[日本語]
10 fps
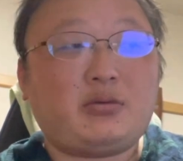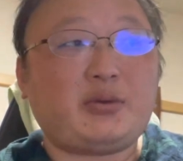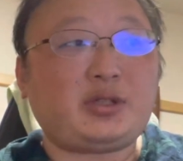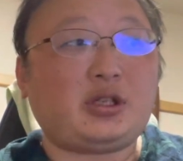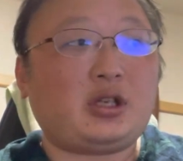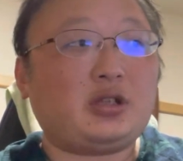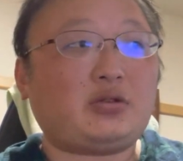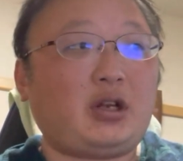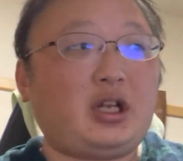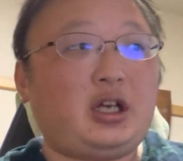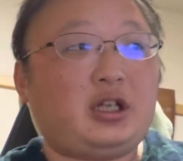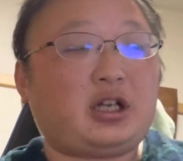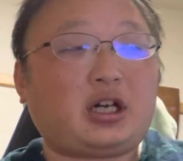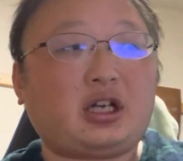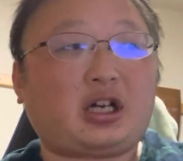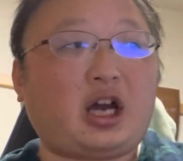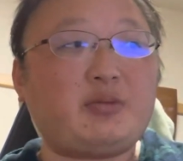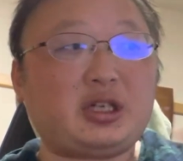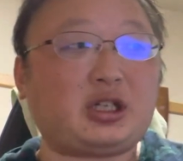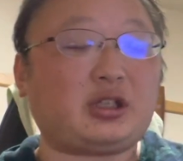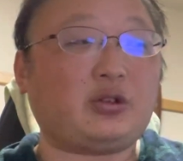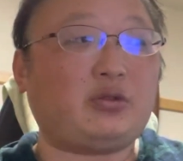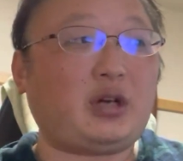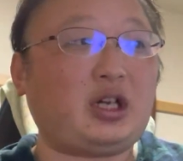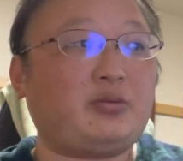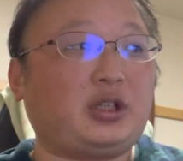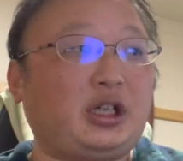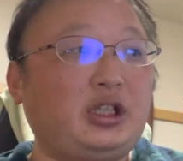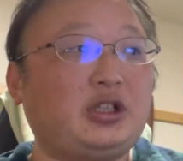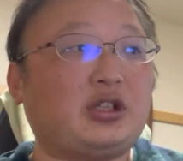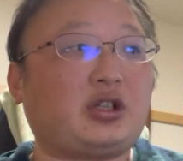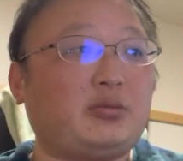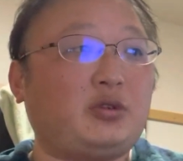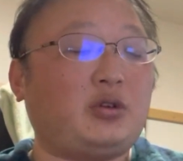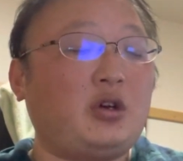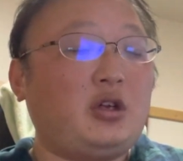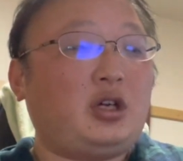まあ、別にそれだから変えましたっていうわけでもないんですけども、